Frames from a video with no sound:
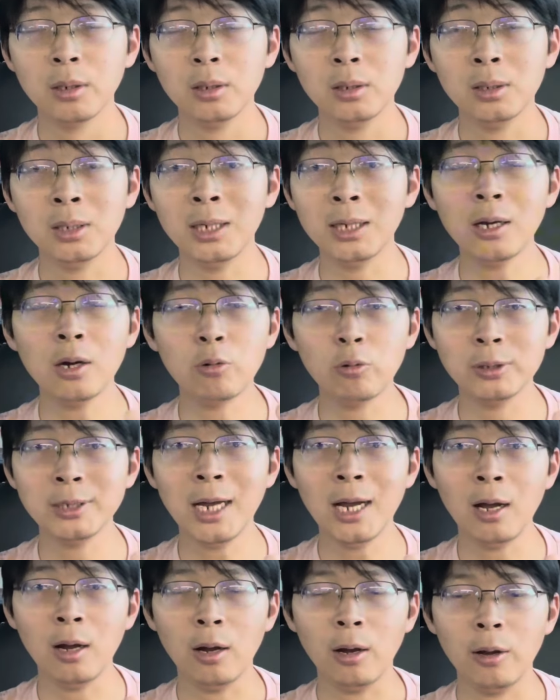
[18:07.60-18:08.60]
你一个国
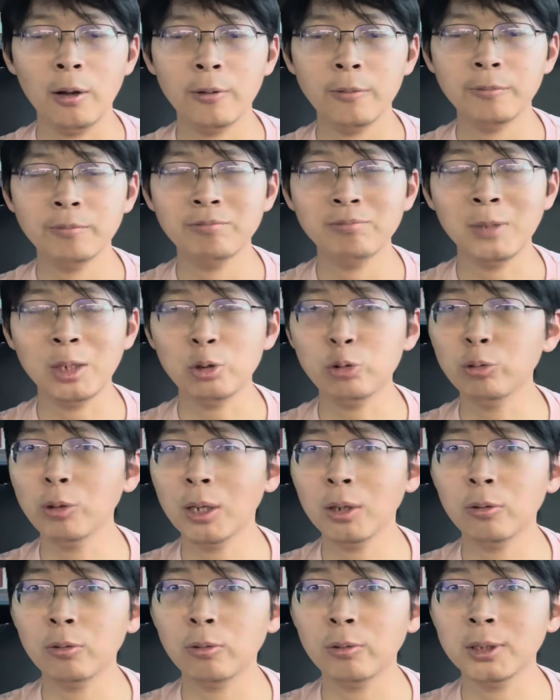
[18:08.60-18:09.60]
家啊，你需
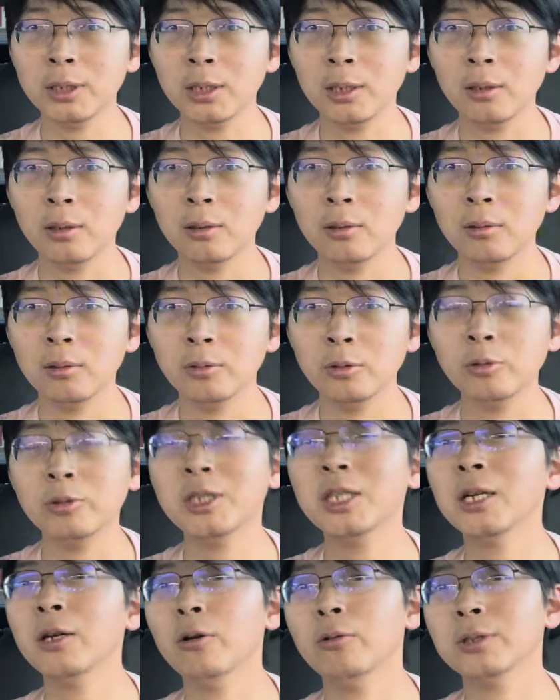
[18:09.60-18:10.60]
要的东西就
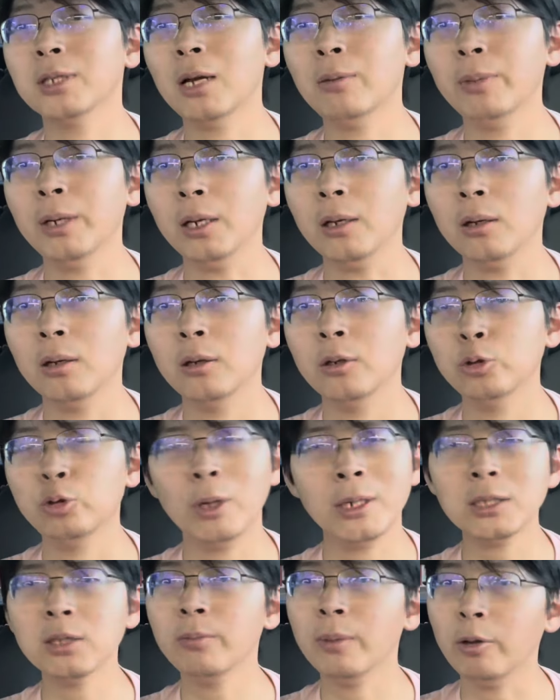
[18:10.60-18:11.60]
进口商品
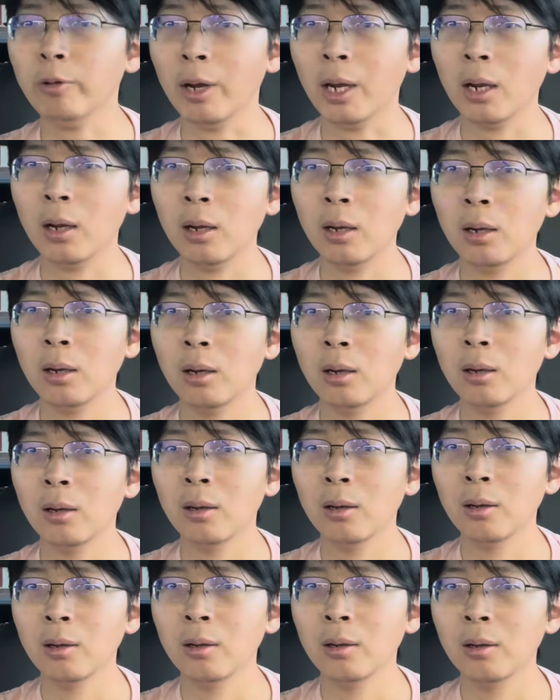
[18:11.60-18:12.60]
全是美元。
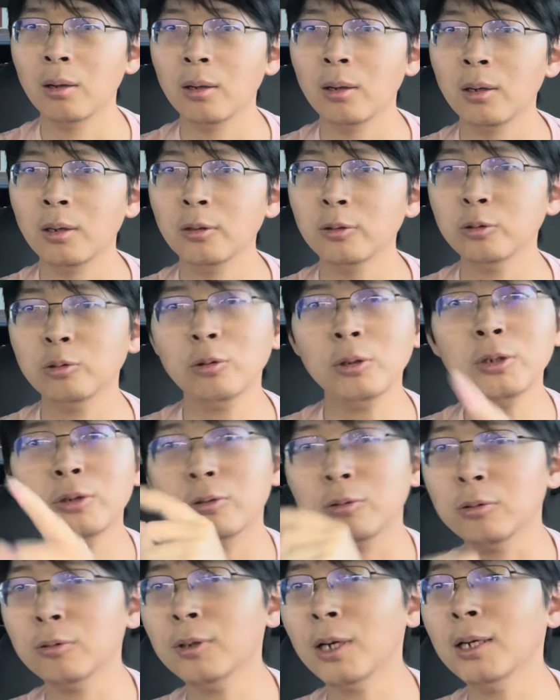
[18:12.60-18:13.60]
所以
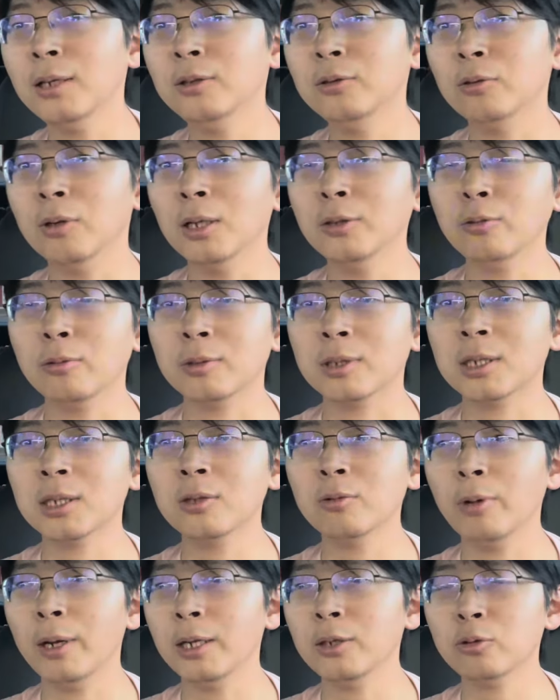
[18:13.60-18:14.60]
许多人有那种
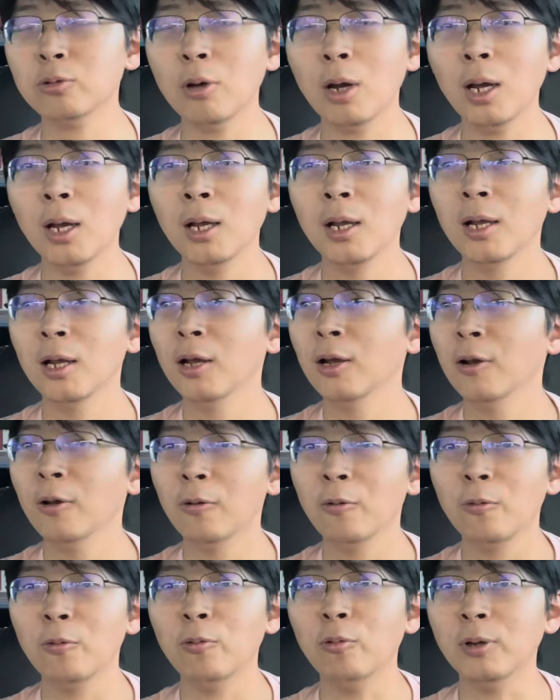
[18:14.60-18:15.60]
思维说。
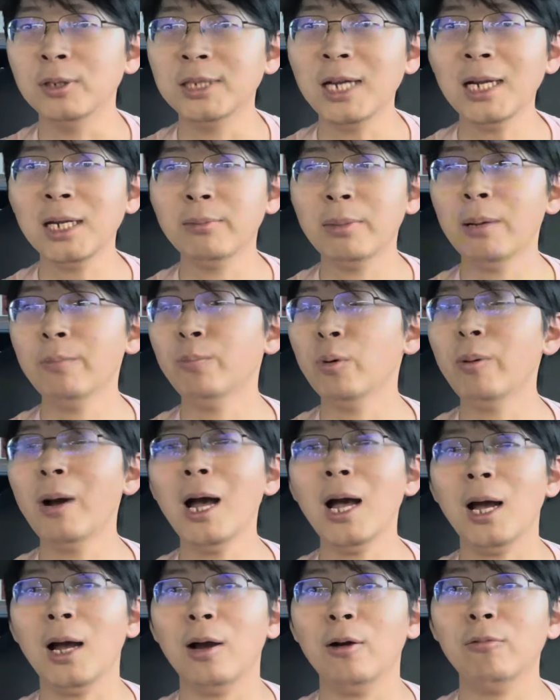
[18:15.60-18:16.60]
我家里面不
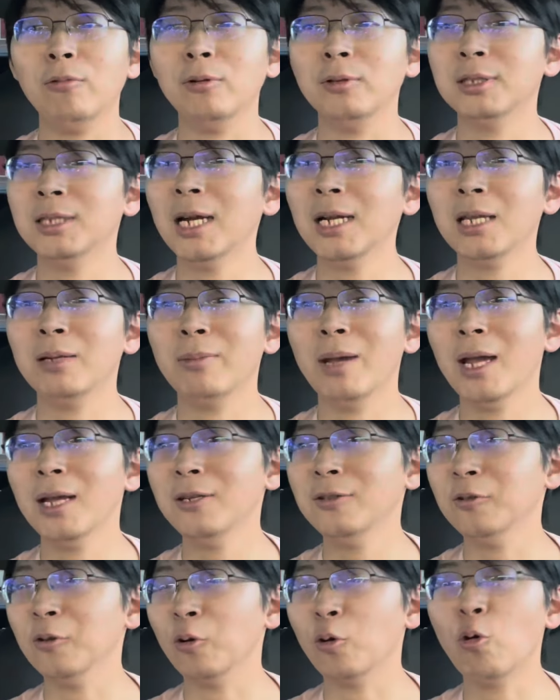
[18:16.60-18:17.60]
怕，我家里
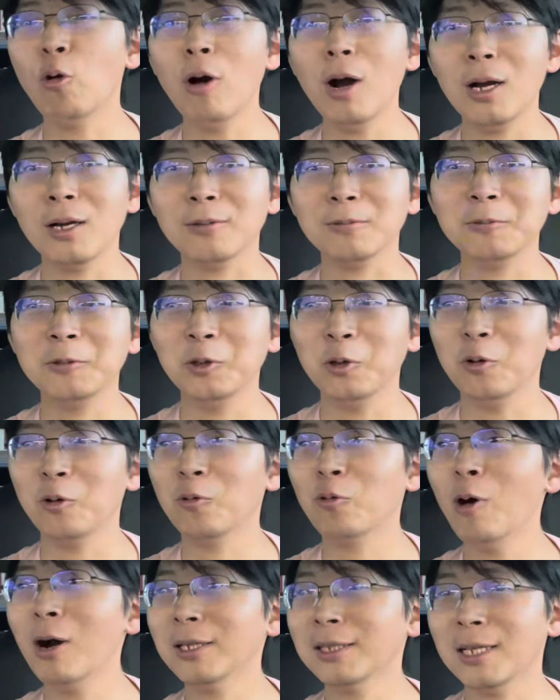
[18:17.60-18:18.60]
面有矿，有
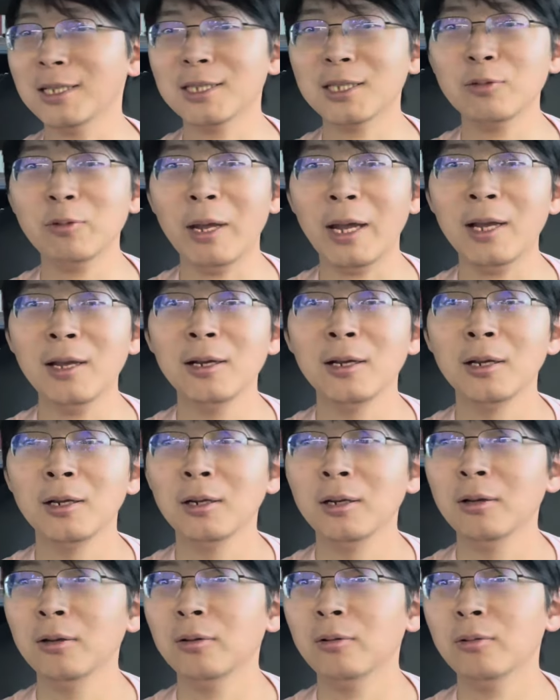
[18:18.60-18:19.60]
矿产资源。
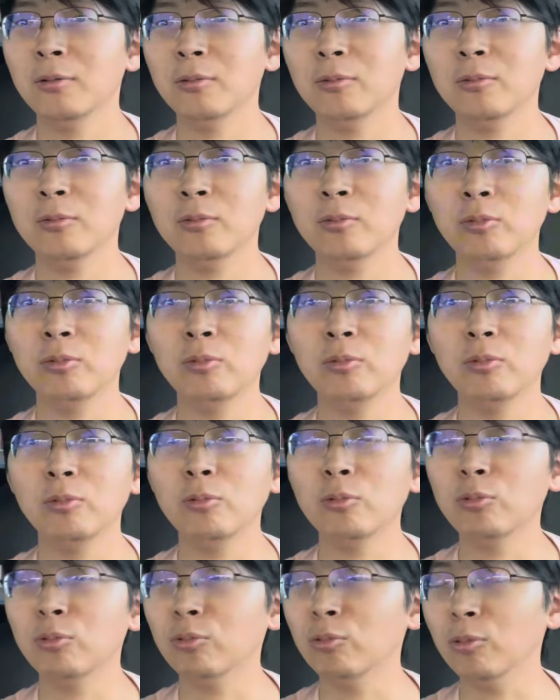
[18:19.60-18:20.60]

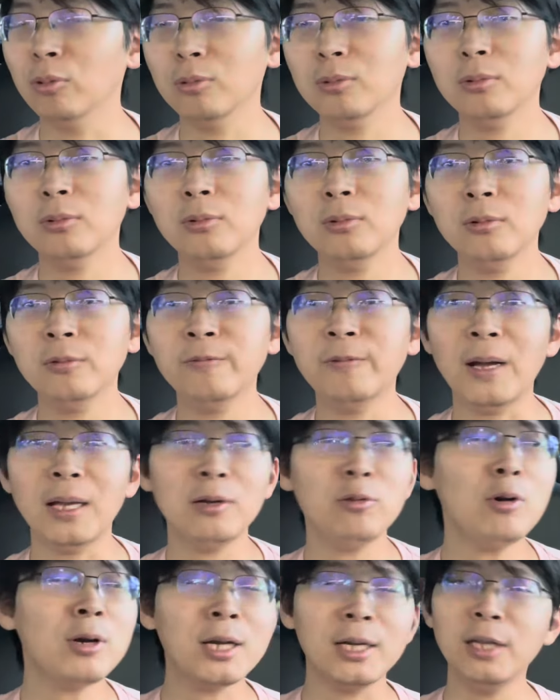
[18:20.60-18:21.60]
我反
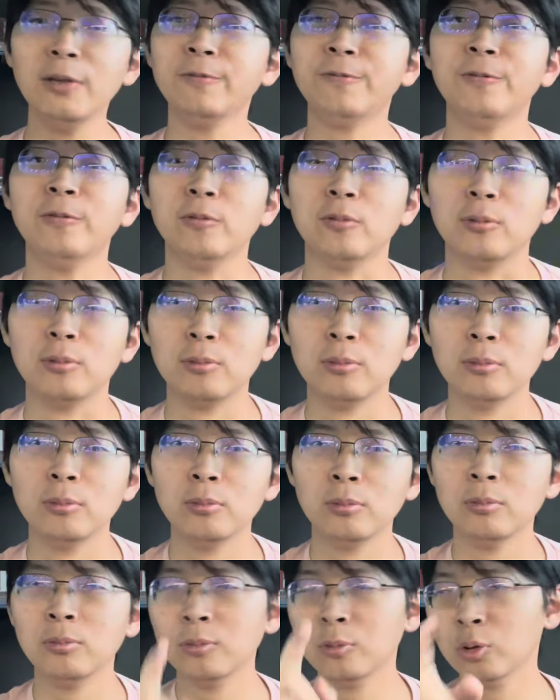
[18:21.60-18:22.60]
正我肯定富。
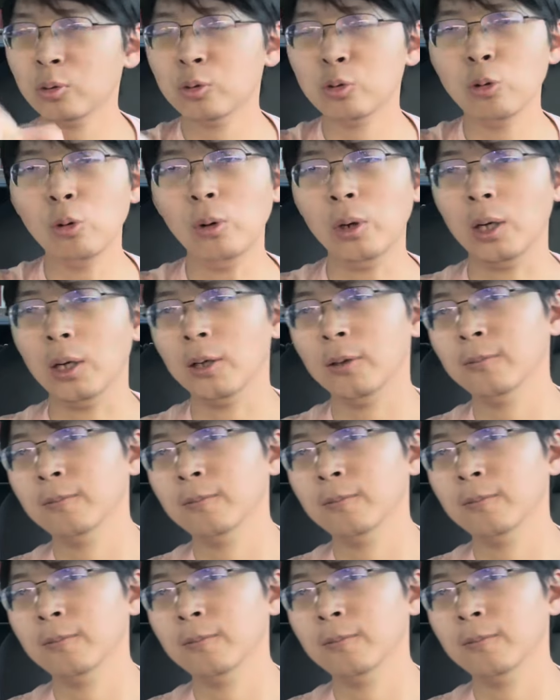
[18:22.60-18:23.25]
错，